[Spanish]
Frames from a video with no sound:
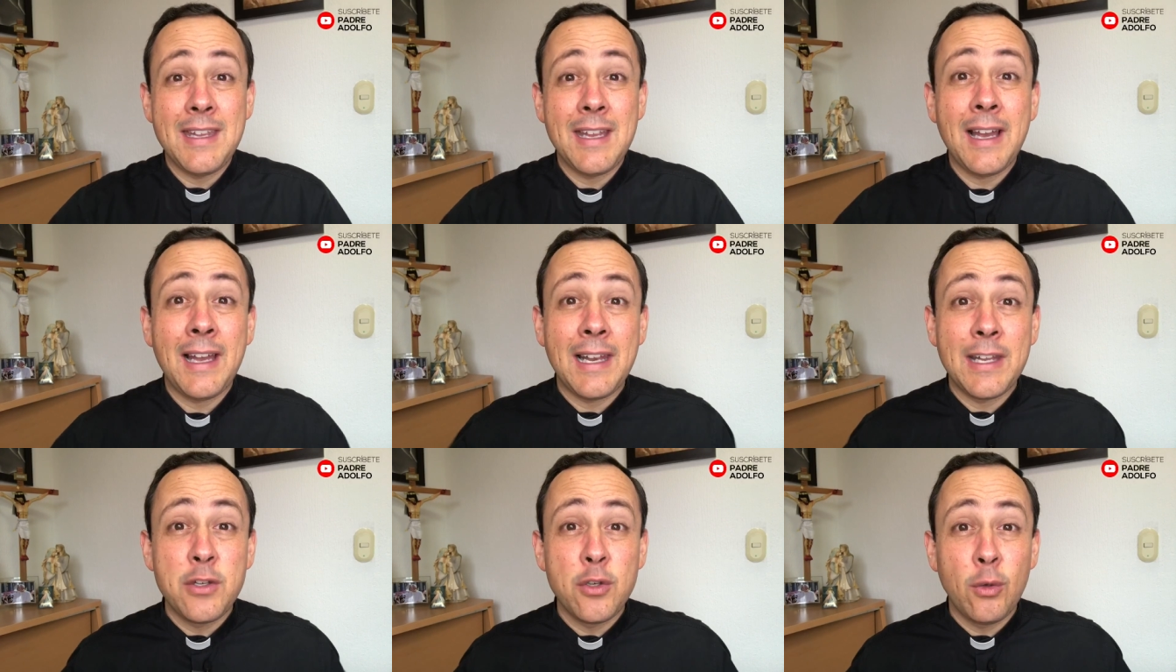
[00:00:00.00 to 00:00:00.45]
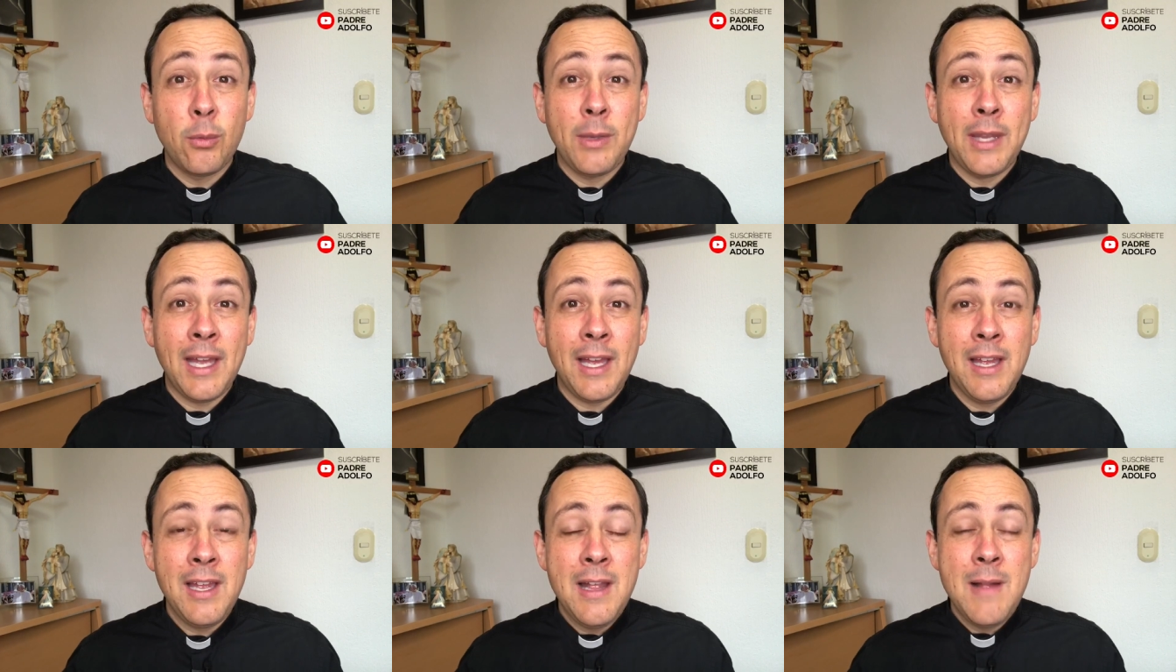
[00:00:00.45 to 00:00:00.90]
Y llega la
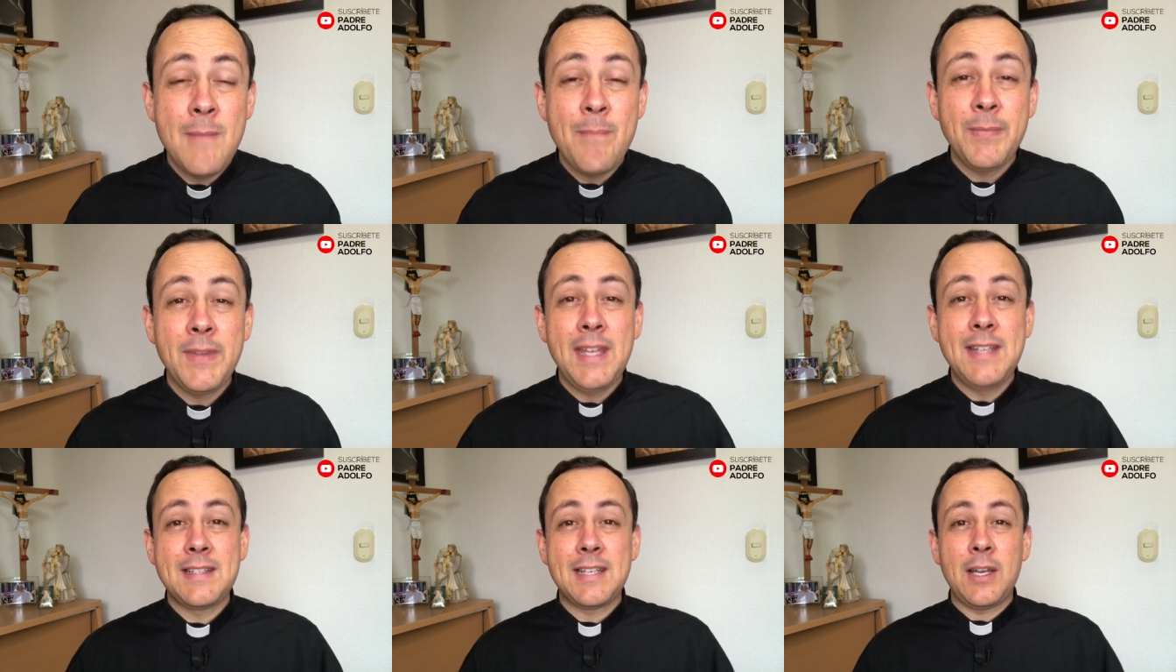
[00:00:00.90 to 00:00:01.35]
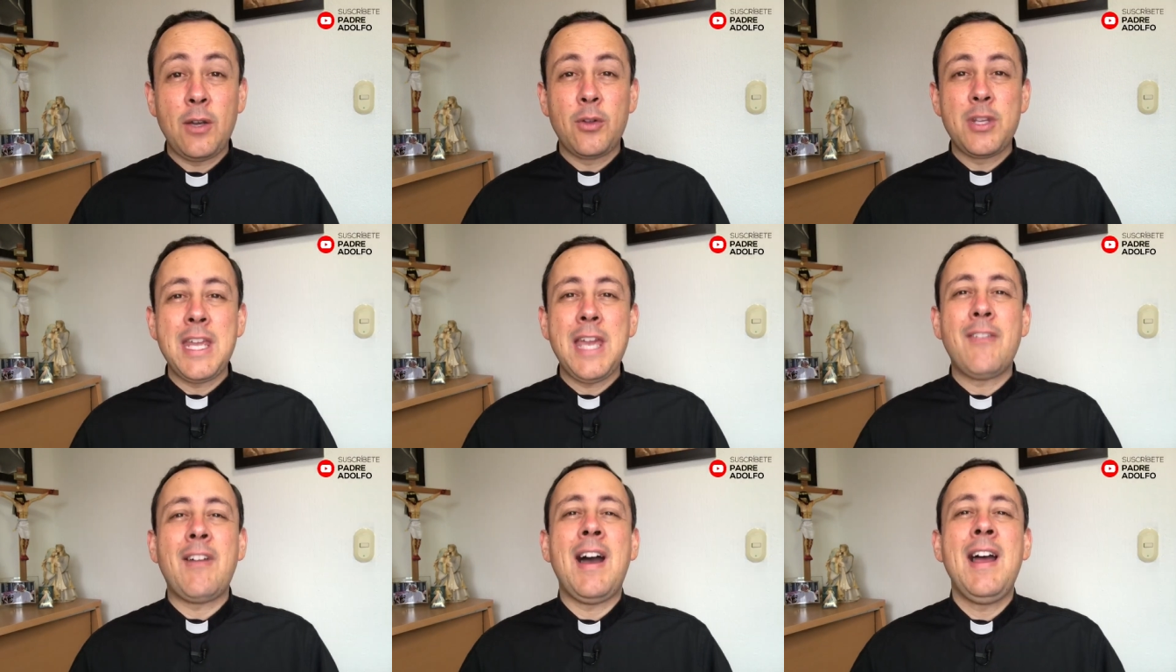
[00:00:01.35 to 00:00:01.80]
lluvia y se lo
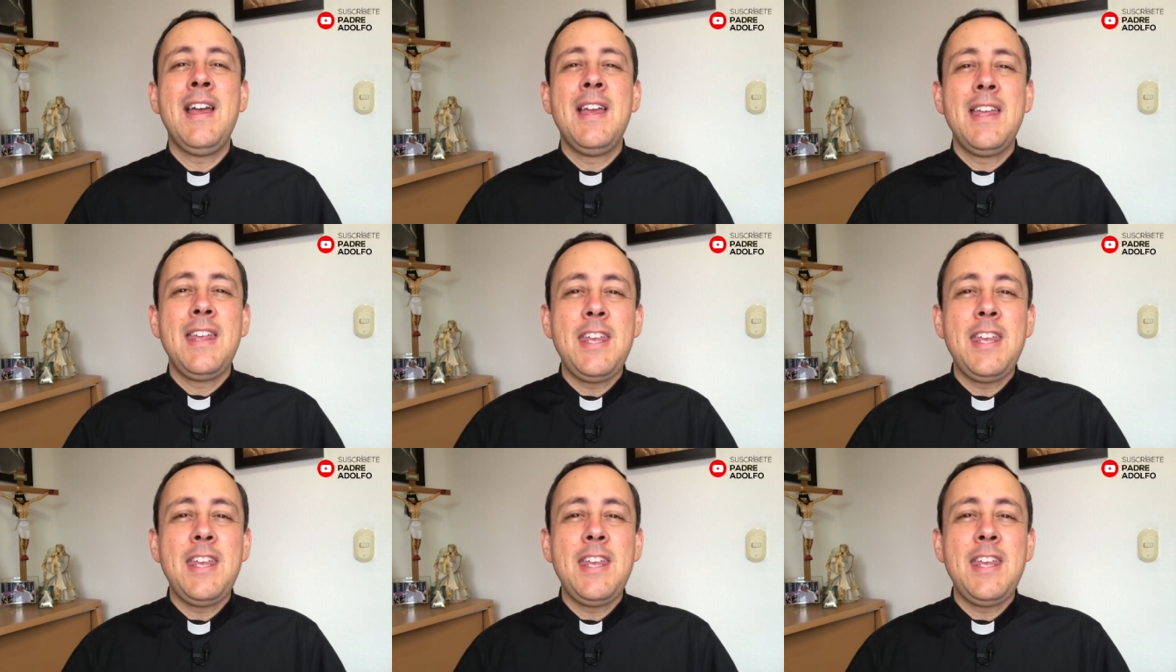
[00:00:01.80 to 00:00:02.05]
lleva.